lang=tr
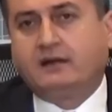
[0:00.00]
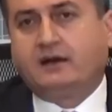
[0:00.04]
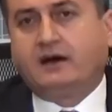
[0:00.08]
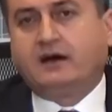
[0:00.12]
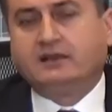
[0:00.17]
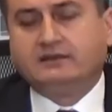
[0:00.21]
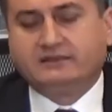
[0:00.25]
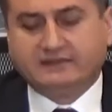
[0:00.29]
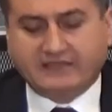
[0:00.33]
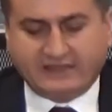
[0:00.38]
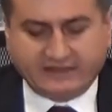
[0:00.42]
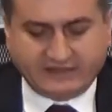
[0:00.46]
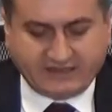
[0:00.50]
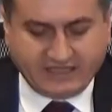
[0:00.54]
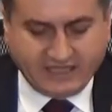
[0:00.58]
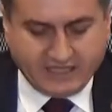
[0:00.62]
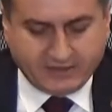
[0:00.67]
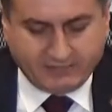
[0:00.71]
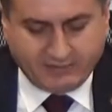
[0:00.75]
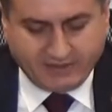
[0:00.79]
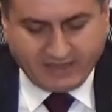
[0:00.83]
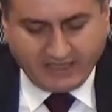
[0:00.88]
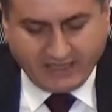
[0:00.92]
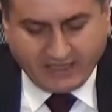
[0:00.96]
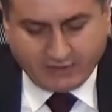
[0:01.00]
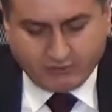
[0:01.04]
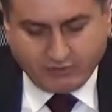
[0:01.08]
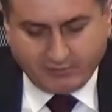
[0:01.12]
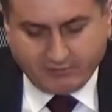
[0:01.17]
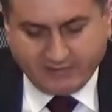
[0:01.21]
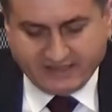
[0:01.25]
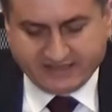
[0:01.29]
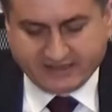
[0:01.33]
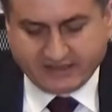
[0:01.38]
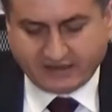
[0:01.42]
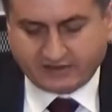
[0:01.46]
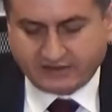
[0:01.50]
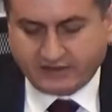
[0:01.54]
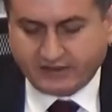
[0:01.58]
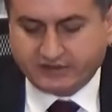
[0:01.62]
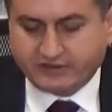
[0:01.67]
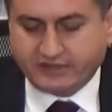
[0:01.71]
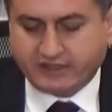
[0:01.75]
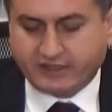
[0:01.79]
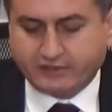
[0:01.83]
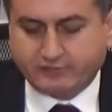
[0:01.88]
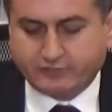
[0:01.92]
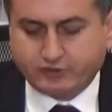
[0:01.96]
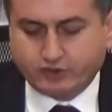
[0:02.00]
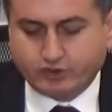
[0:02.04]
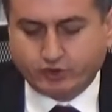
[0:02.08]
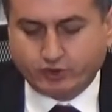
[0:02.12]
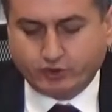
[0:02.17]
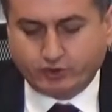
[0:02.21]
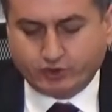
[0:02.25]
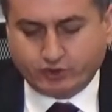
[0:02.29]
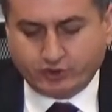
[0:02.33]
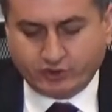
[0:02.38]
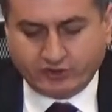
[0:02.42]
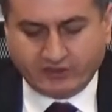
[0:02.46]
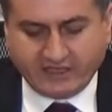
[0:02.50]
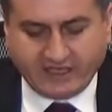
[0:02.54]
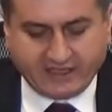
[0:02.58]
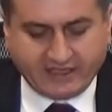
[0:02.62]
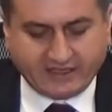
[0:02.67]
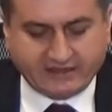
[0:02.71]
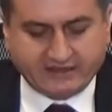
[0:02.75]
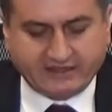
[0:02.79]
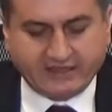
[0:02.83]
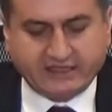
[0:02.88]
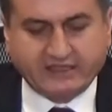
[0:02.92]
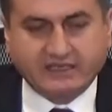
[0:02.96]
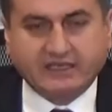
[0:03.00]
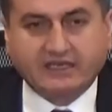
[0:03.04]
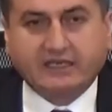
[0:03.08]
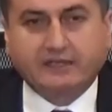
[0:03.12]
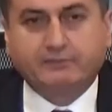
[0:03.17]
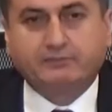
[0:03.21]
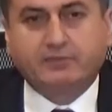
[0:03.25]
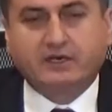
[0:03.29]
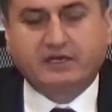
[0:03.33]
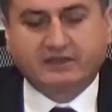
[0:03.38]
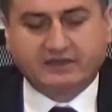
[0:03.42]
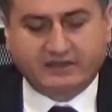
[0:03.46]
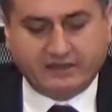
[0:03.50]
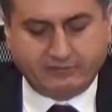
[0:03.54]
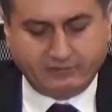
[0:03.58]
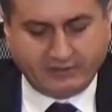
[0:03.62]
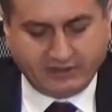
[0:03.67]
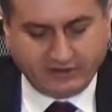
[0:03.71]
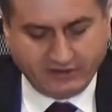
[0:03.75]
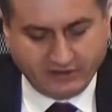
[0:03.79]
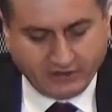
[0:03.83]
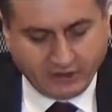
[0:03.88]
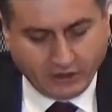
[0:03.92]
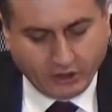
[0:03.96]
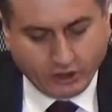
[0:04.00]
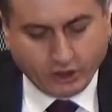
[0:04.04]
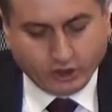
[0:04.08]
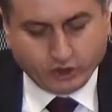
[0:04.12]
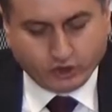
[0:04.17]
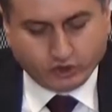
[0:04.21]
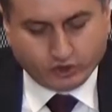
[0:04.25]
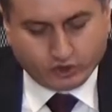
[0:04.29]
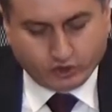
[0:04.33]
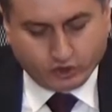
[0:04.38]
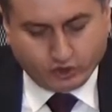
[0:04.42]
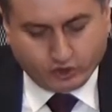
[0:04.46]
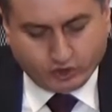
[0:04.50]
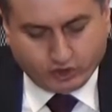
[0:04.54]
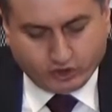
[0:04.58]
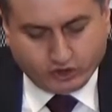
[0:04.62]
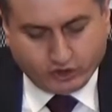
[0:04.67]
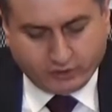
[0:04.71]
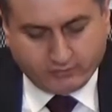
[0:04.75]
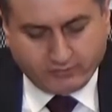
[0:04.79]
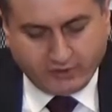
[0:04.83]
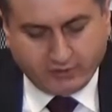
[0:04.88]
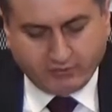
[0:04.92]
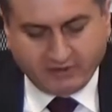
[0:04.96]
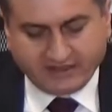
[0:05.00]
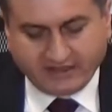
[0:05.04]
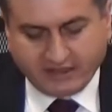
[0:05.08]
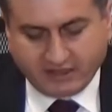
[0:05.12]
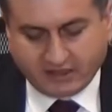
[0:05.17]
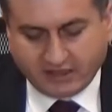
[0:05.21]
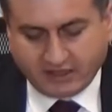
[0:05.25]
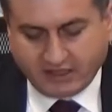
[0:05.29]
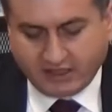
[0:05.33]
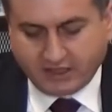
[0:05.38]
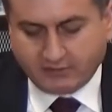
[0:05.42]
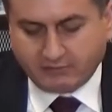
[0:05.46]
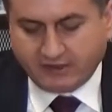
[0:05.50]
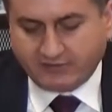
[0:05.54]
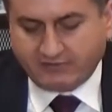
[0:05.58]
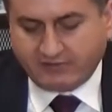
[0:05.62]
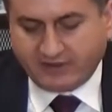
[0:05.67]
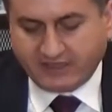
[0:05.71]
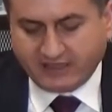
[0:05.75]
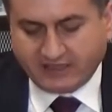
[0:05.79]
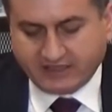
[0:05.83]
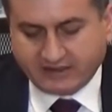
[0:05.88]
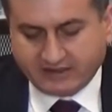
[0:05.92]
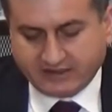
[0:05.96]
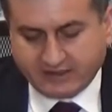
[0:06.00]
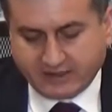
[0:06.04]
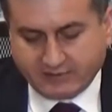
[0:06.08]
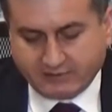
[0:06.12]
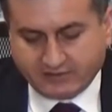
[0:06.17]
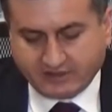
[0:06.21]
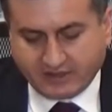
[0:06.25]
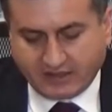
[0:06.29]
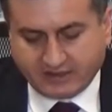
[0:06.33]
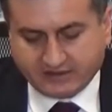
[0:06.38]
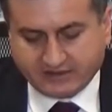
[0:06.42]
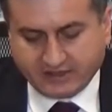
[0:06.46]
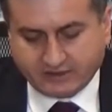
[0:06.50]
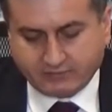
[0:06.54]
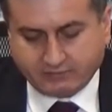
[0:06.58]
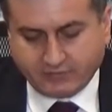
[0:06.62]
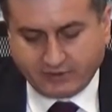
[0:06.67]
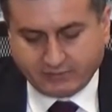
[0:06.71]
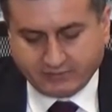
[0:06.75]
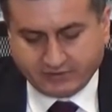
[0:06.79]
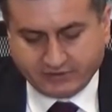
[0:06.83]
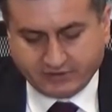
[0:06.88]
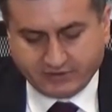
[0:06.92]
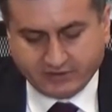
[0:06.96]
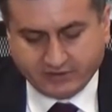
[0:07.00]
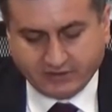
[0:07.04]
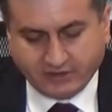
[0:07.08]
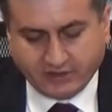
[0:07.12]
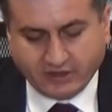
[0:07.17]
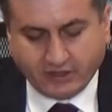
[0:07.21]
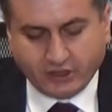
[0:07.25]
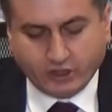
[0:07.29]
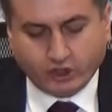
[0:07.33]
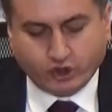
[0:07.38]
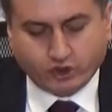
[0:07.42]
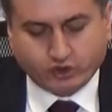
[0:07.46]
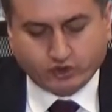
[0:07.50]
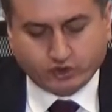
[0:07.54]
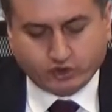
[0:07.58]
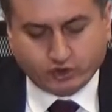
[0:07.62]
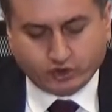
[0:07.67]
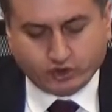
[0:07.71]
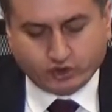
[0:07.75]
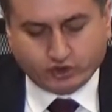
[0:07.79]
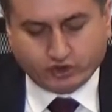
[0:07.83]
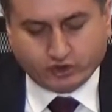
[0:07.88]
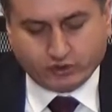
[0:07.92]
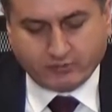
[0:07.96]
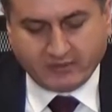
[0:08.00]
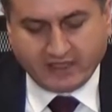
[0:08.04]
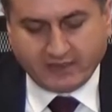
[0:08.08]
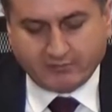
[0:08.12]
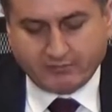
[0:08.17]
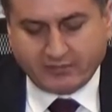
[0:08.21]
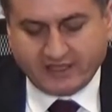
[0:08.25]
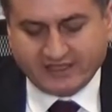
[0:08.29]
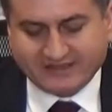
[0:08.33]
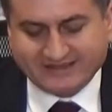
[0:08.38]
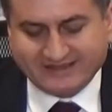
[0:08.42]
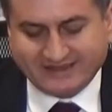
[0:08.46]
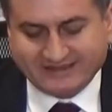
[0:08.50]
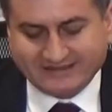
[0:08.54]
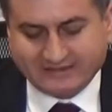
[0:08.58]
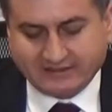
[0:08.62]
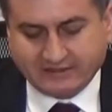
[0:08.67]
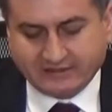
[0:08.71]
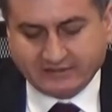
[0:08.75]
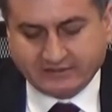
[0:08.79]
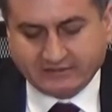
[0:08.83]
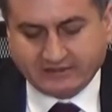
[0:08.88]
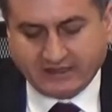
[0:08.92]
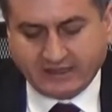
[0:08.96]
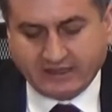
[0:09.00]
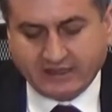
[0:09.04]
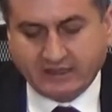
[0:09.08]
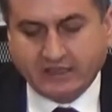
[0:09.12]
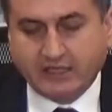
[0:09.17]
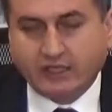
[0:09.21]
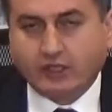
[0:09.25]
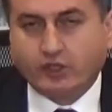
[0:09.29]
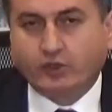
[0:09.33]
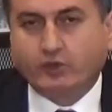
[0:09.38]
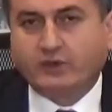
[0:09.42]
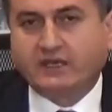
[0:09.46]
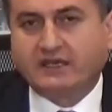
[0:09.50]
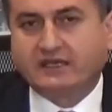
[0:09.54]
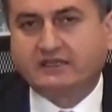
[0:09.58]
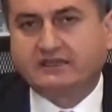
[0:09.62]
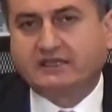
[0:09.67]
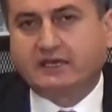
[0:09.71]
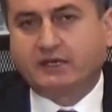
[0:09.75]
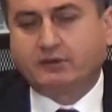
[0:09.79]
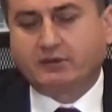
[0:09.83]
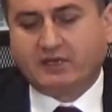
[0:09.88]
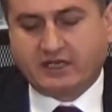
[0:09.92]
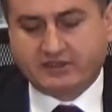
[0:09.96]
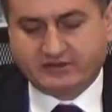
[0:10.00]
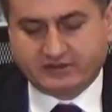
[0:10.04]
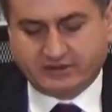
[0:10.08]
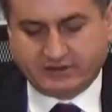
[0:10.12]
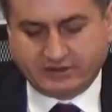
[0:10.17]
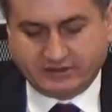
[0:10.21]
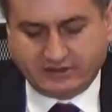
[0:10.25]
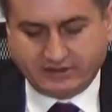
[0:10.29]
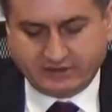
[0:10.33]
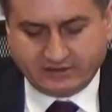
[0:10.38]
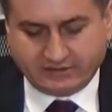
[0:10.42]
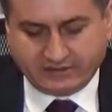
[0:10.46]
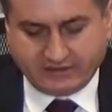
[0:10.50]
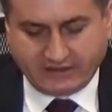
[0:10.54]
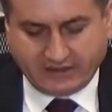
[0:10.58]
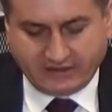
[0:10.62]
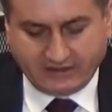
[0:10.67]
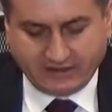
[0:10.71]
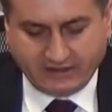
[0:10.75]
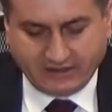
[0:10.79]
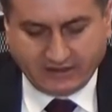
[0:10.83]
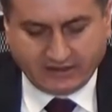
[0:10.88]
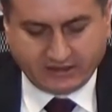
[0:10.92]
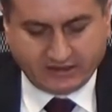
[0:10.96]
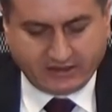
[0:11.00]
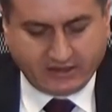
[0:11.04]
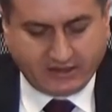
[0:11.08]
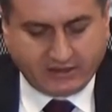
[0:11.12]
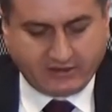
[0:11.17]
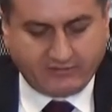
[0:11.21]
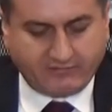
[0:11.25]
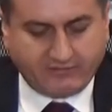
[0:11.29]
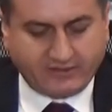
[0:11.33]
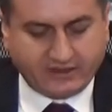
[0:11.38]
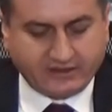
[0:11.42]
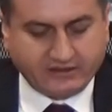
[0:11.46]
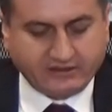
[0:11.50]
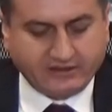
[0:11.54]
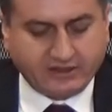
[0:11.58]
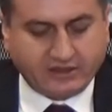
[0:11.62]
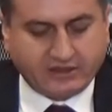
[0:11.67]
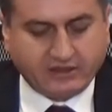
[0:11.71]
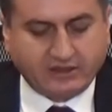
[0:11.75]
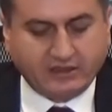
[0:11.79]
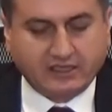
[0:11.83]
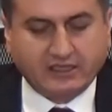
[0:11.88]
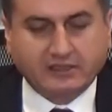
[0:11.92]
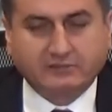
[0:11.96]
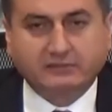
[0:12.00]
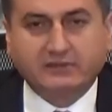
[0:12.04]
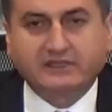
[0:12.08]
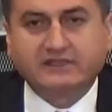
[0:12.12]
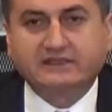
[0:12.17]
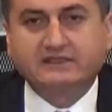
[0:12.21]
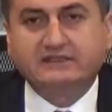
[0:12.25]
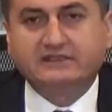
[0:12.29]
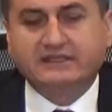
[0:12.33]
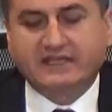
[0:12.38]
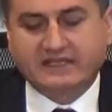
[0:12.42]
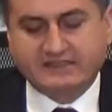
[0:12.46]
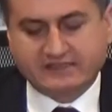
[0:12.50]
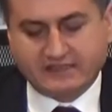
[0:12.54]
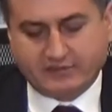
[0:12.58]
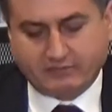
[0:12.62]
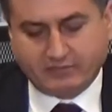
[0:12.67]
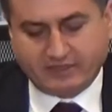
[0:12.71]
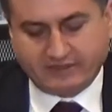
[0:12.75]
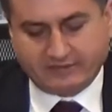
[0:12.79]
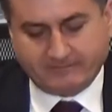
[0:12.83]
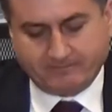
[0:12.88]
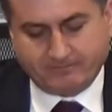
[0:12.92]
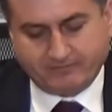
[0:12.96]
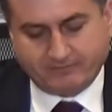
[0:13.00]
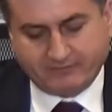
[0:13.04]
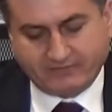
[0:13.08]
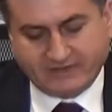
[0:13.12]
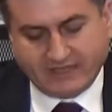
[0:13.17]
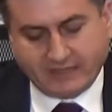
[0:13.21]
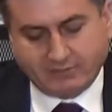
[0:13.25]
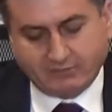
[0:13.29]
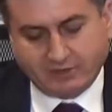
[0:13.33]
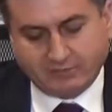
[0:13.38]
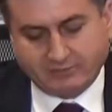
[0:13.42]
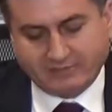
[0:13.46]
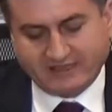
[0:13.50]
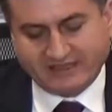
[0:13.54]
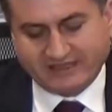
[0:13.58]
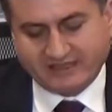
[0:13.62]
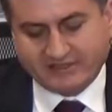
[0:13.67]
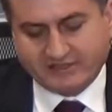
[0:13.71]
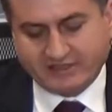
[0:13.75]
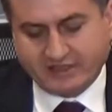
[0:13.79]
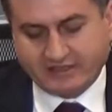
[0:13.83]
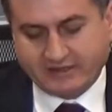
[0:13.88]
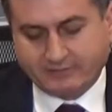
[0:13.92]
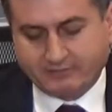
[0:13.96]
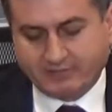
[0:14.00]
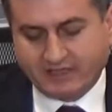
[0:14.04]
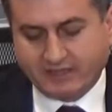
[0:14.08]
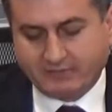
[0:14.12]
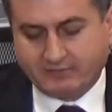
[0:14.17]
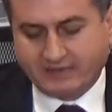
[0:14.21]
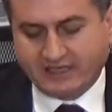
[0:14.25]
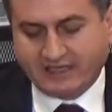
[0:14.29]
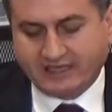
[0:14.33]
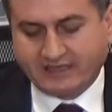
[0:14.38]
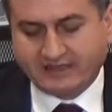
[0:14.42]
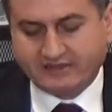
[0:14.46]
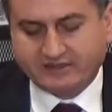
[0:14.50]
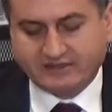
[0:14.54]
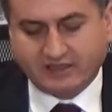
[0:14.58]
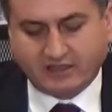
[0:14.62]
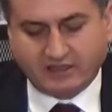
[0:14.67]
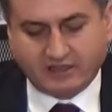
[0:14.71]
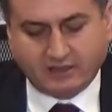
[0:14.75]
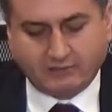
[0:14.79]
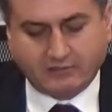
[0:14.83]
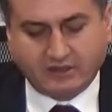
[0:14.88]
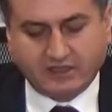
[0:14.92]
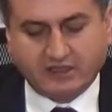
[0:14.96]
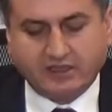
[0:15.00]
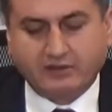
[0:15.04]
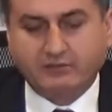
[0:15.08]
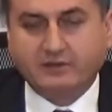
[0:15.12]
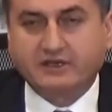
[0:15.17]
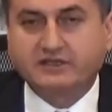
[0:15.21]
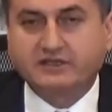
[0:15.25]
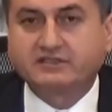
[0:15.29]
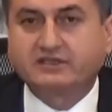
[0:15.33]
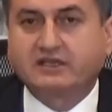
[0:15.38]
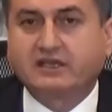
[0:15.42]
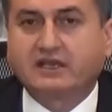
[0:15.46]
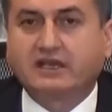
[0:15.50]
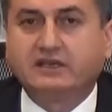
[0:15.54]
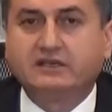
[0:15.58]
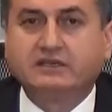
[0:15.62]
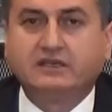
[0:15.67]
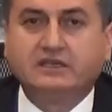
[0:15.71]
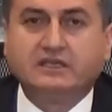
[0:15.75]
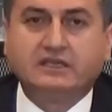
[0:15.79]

Alınan tedbirler ve meslektaşlarımızın üstün gayretleriyle pandemi, soruşturma ve yargılama faaliyetlerimizi aksatmamış, soruşturmaya başlandığında veya dava açıldığında tarafların yargılanmanın ne zaman tamamlanacağını bilmelerini sağlamak amacıyla